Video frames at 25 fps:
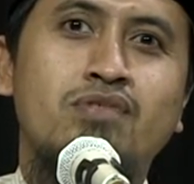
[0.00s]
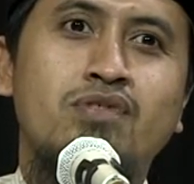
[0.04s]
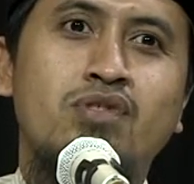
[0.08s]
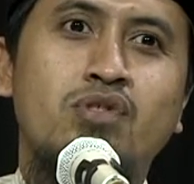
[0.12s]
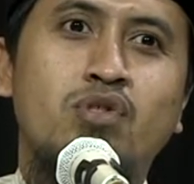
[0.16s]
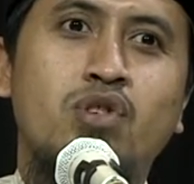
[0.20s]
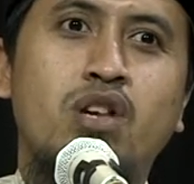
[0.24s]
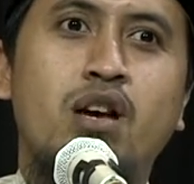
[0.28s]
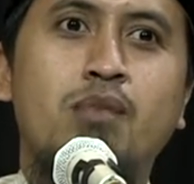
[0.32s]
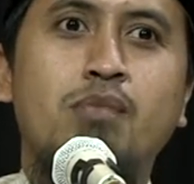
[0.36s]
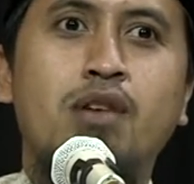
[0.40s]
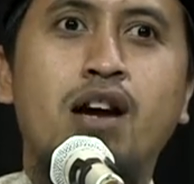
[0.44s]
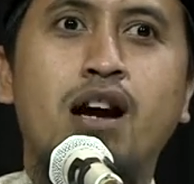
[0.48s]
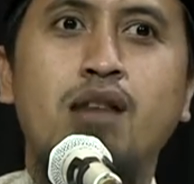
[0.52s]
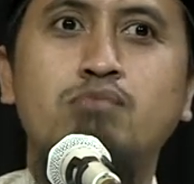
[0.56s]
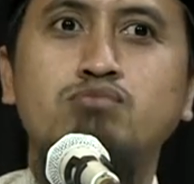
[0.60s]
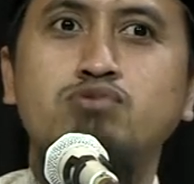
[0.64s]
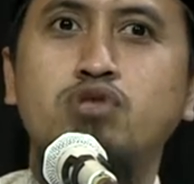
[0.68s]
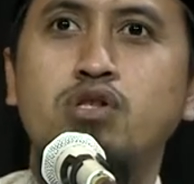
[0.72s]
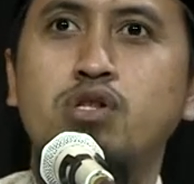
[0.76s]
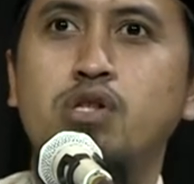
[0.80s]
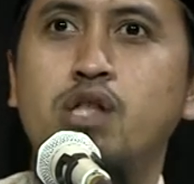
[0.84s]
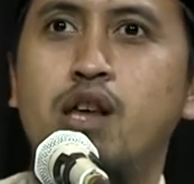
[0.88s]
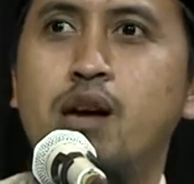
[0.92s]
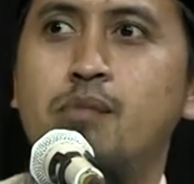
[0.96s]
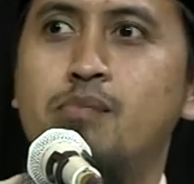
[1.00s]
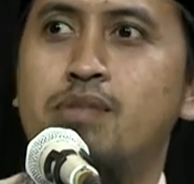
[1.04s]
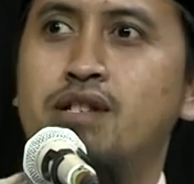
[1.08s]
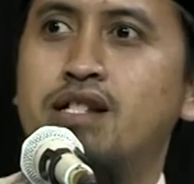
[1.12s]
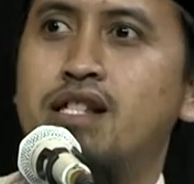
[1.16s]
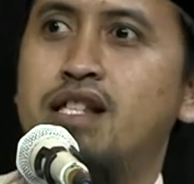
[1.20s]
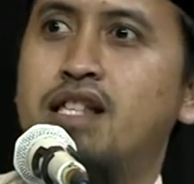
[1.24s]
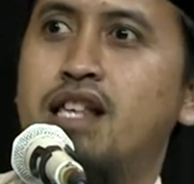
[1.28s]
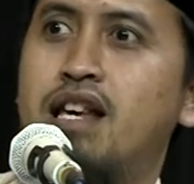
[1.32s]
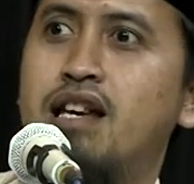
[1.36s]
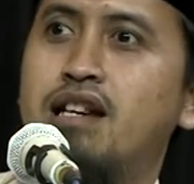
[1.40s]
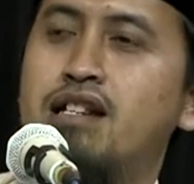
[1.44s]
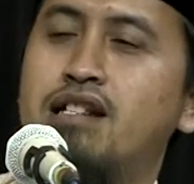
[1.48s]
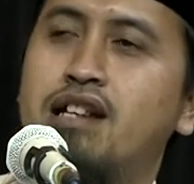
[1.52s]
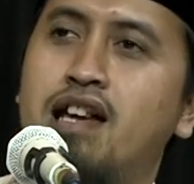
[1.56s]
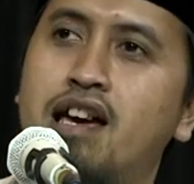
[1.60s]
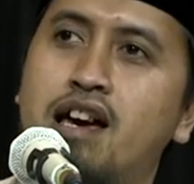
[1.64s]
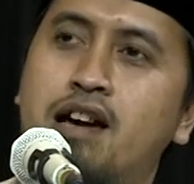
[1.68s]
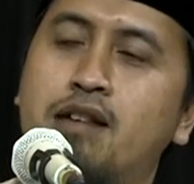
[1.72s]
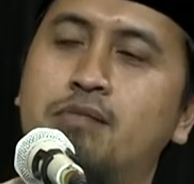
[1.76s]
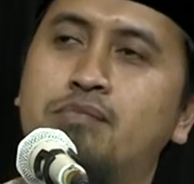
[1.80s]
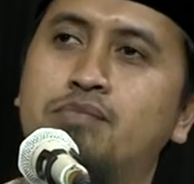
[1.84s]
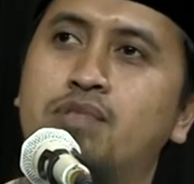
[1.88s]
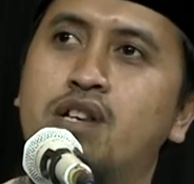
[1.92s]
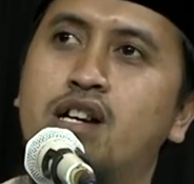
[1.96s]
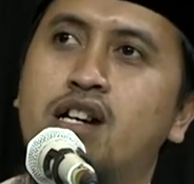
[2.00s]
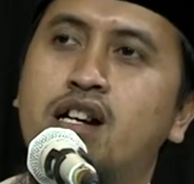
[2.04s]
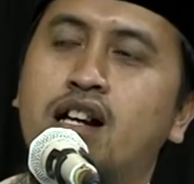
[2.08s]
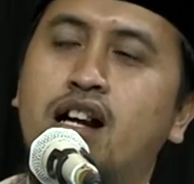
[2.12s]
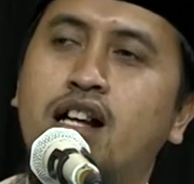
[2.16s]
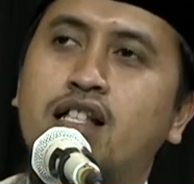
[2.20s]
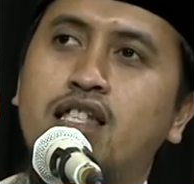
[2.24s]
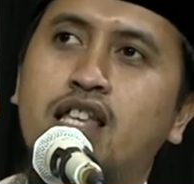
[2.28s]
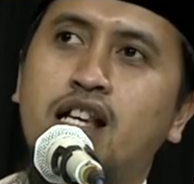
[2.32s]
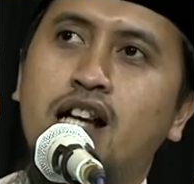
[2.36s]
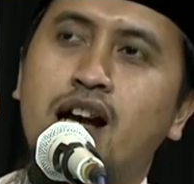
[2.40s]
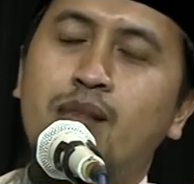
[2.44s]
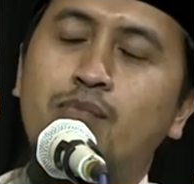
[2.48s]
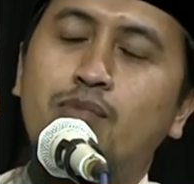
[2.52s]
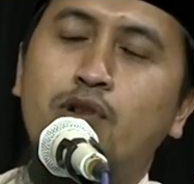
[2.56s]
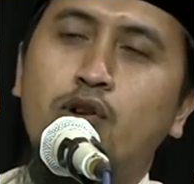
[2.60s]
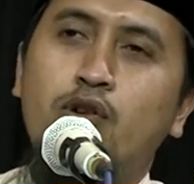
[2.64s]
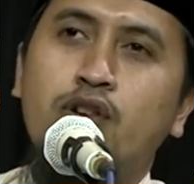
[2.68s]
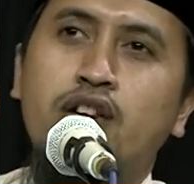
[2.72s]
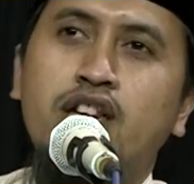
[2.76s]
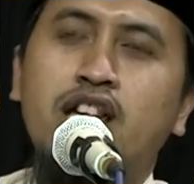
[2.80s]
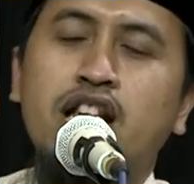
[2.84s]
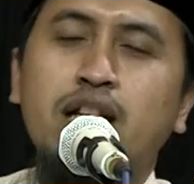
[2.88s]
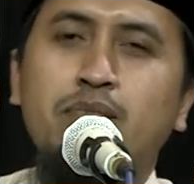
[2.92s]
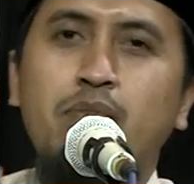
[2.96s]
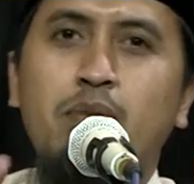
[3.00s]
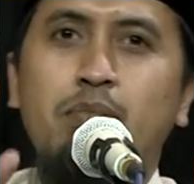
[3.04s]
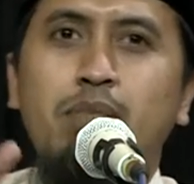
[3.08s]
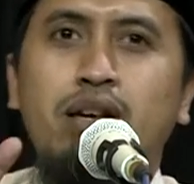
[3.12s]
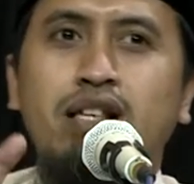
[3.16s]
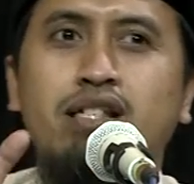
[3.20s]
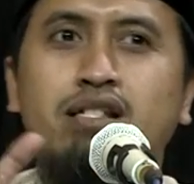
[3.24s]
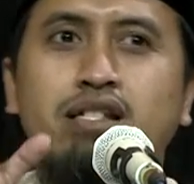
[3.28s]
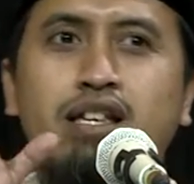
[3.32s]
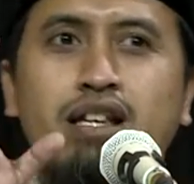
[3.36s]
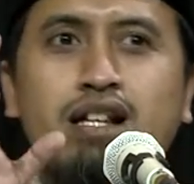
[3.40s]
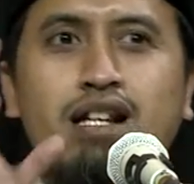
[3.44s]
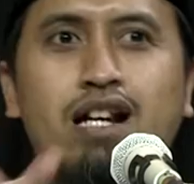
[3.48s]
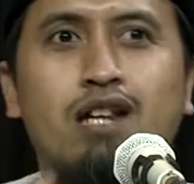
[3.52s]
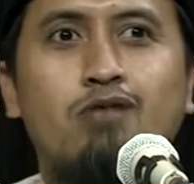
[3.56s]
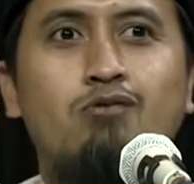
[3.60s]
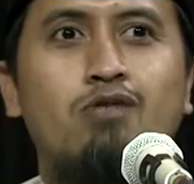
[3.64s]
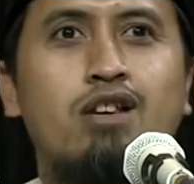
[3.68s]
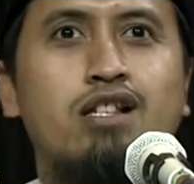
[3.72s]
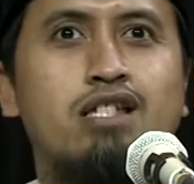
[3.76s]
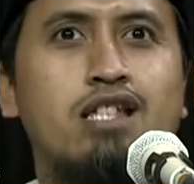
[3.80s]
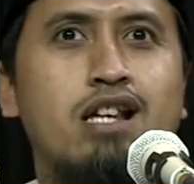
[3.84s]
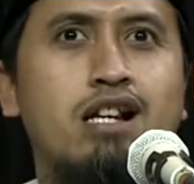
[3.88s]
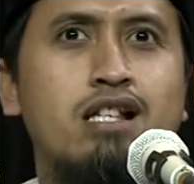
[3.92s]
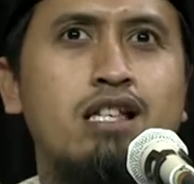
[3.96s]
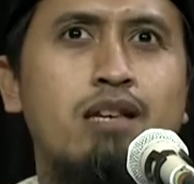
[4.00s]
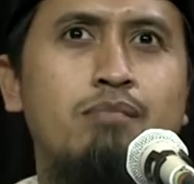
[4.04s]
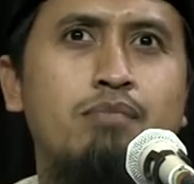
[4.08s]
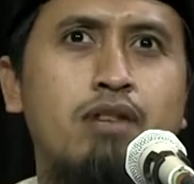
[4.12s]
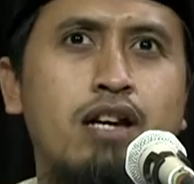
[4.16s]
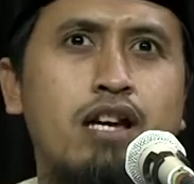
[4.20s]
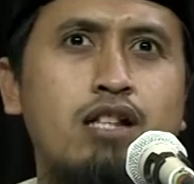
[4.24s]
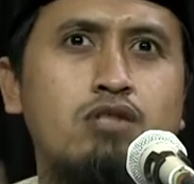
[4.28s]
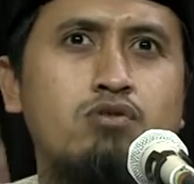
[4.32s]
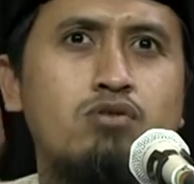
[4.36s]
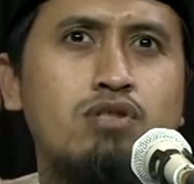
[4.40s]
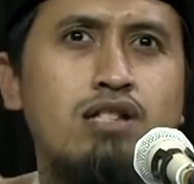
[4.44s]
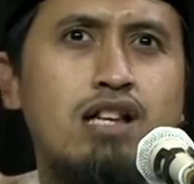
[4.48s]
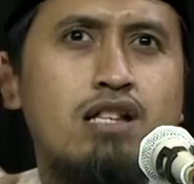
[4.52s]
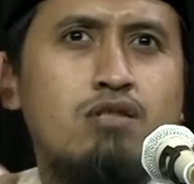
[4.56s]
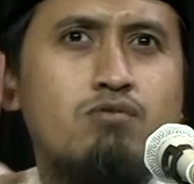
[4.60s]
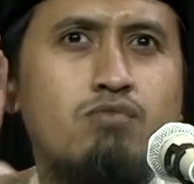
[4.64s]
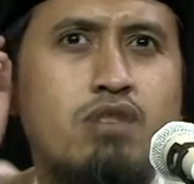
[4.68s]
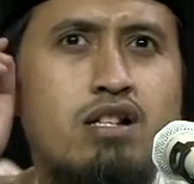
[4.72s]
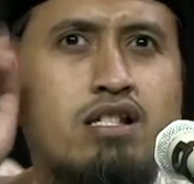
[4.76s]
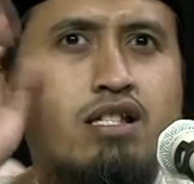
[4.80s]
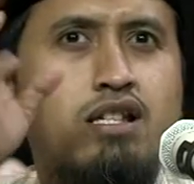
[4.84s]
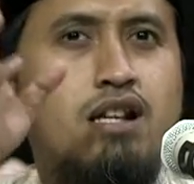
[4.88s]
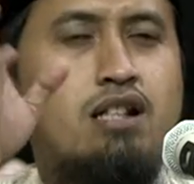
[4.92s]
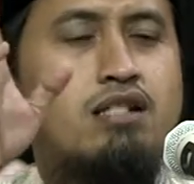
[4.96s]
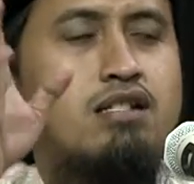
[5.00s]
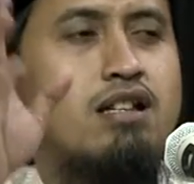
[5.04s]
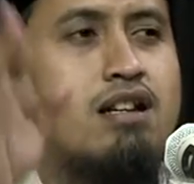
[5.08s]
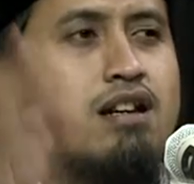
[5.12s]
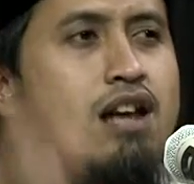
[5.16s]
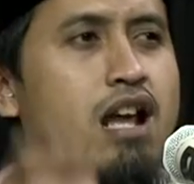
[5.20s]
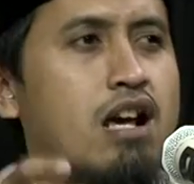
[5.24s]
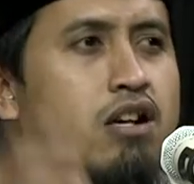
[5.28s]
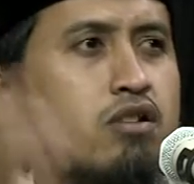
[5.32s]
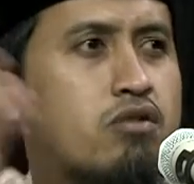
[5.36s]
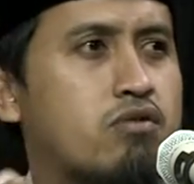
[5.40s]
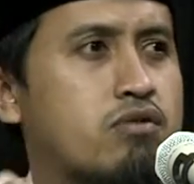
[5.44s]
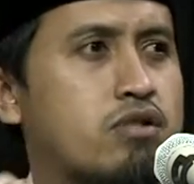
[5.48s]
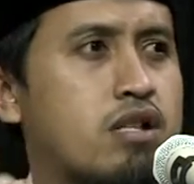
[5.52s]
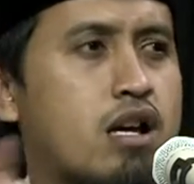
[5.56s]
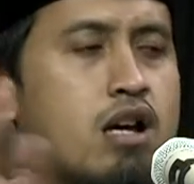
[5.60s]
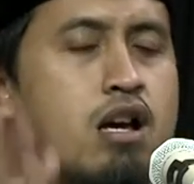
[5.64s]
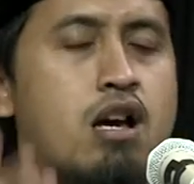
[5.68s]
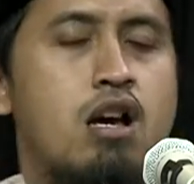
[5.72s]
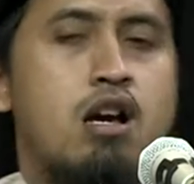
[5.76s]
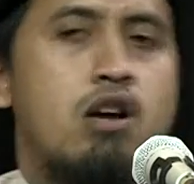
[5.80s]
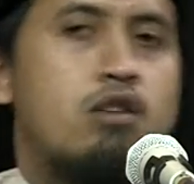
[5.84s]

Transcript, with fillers: sampai Abdullah bin Salam ketika beliau ingin memastikan wajahnya begitu lihat wajahnya langsung dia